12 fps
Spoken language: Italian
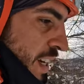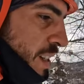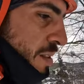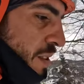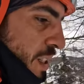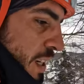
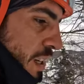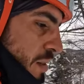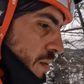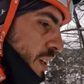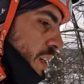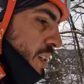non sarà
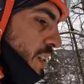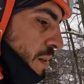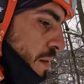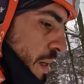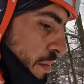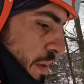
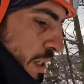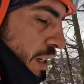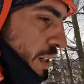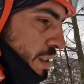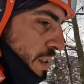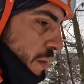lunghissima
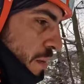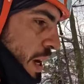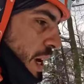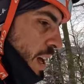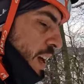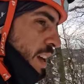però
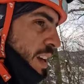insomma